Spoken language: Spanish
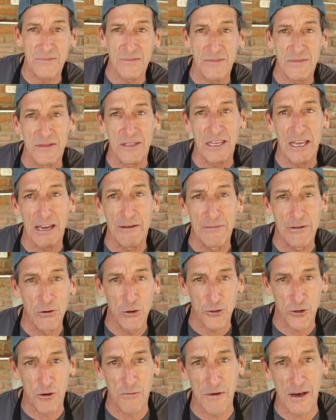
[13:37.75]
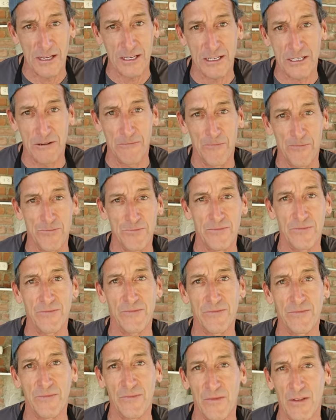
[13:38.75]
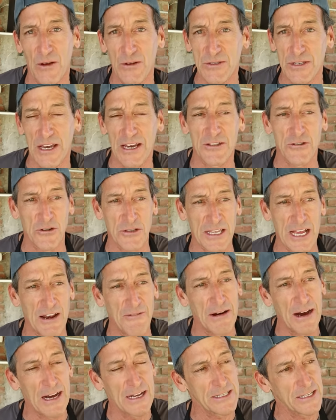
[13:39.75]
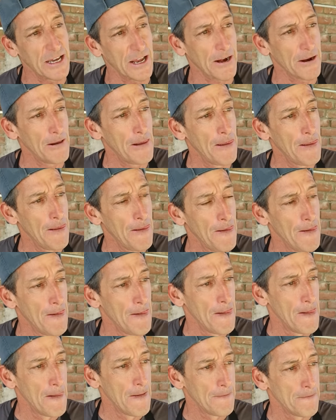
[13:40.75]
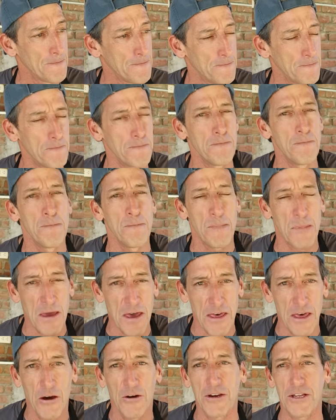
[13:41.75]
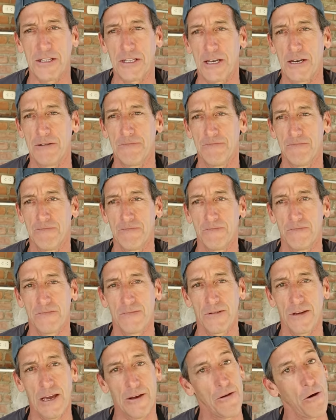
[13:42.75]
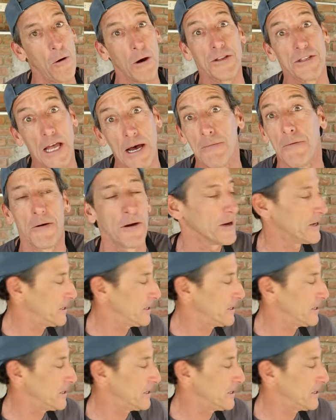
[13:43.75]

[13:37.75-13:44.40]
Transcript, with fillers: 10 minutos más. O sea, en total van a ser media horita. Porque ya no aguantamos